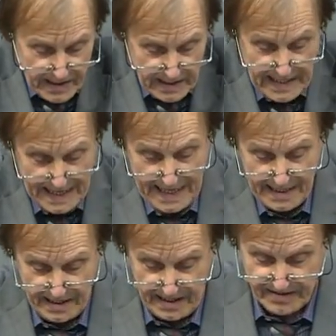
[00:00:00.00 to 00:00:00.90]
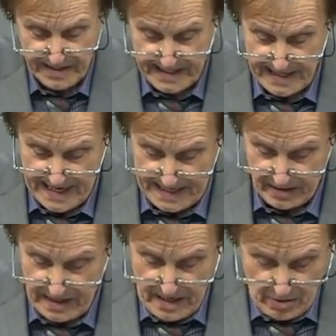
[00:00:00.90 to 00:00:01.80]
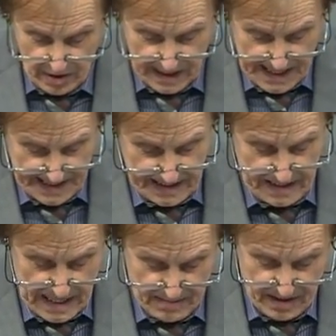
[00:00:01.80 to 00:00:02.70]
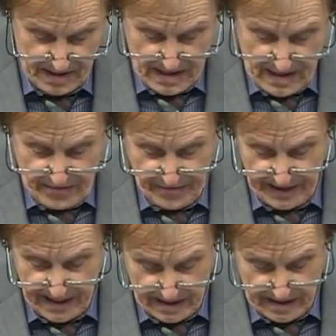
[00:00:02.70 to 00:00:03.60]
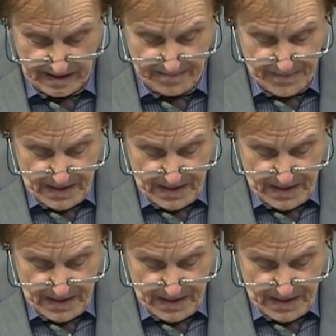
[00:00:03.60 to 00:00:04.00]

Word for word: werden, denn das kann ja eine Organentnahme verhindern.